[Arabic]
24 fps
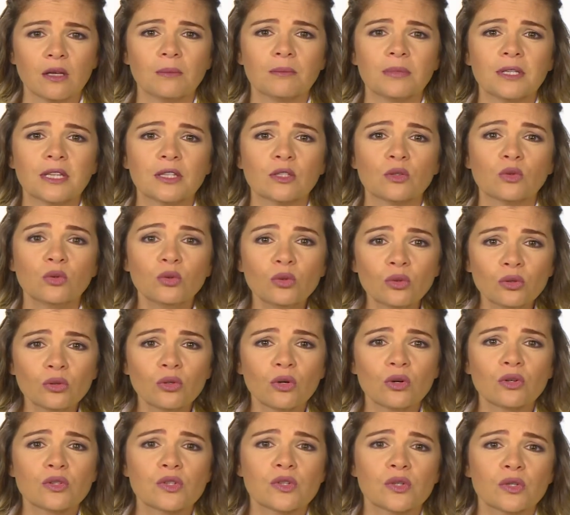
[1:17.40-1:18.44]

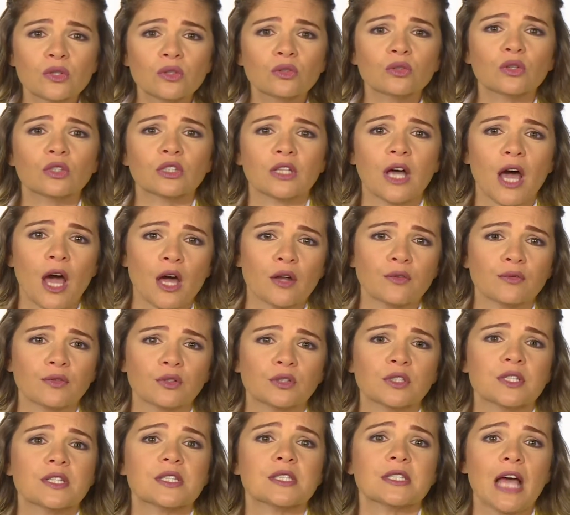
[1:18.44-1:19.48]
بتكونوا صرتوا تعرفوا
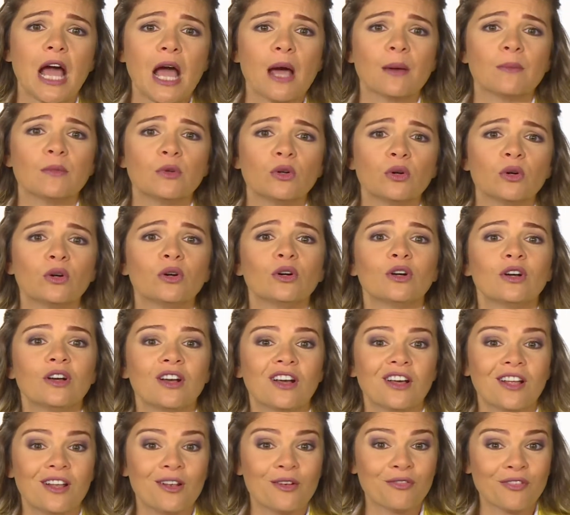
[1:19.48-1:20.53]
تستعملوا
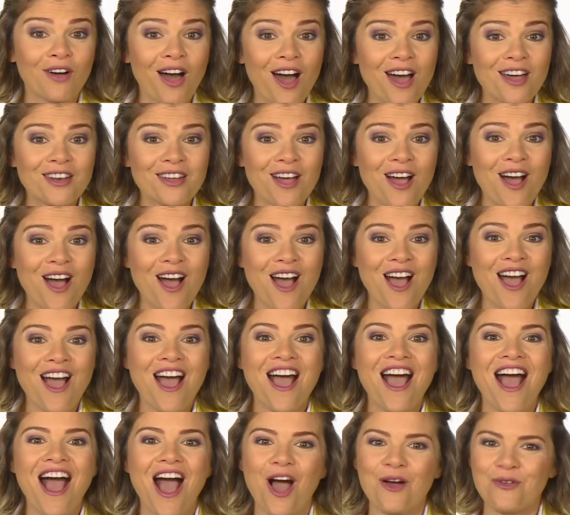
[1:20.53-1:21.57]
الفارة
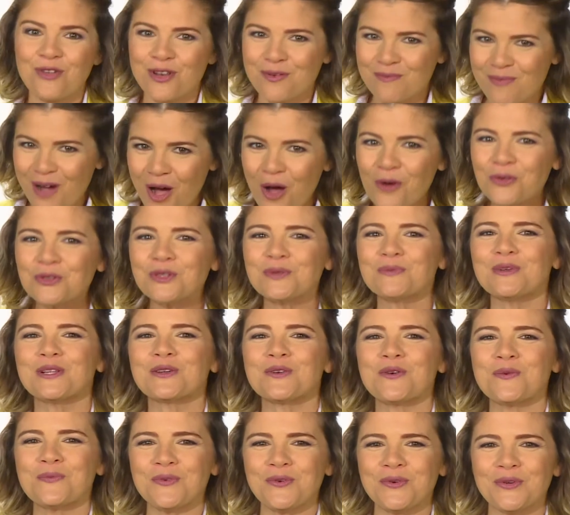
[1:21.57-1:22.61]
أو الماوس
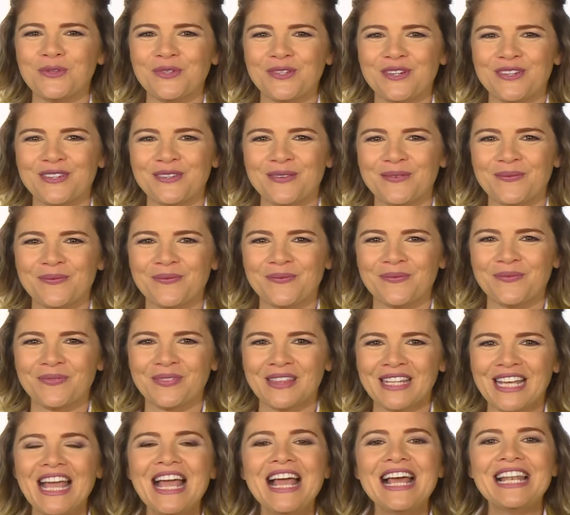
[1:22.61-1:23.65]
بالكمبيوتر
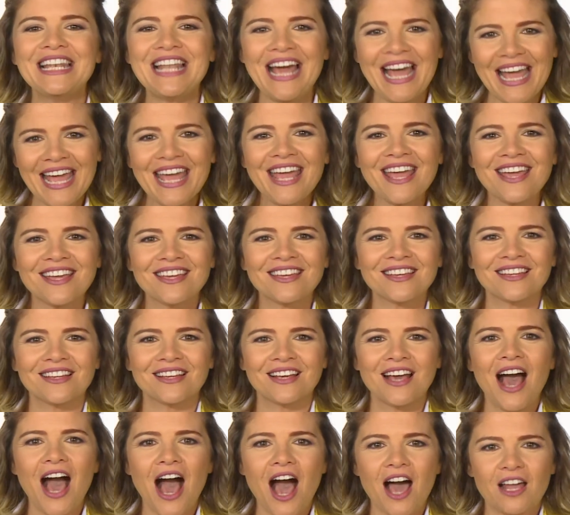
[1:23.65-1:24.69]
لهيك
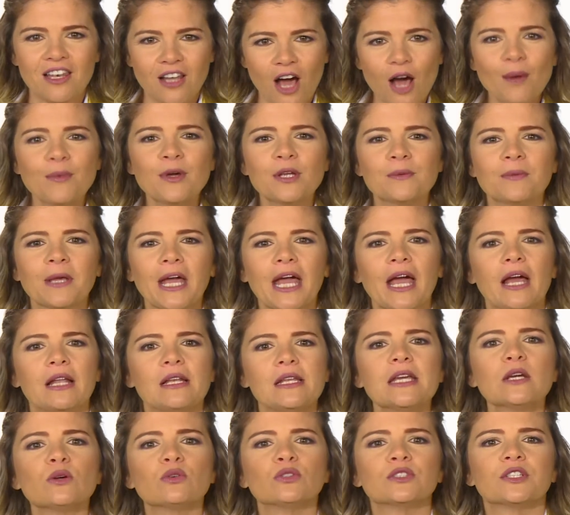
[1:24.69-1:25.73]
هالأمر
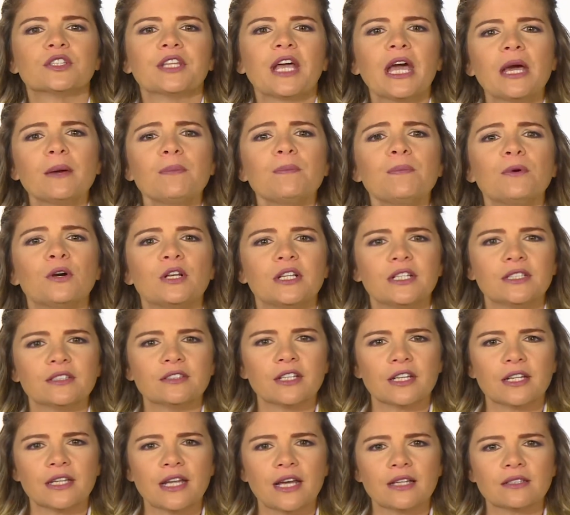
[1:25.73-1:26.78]
بخليكن تحبوا
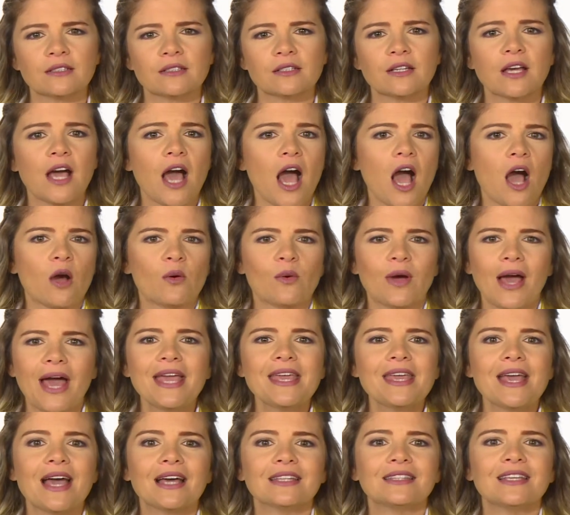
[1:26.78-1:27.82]
الإنترنت أو
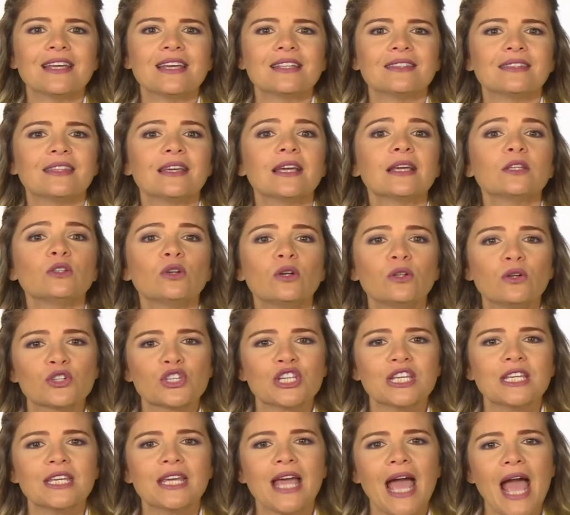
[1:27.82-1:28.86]
أي أداة
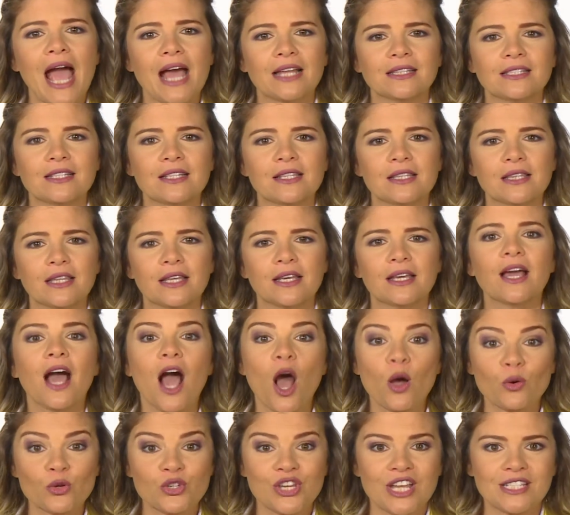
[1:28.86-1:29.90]
تكنولوجية حديثة
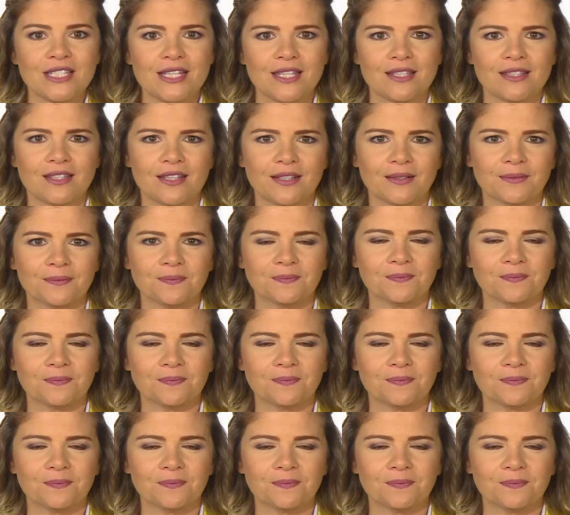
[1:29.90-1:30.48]
أو جديدة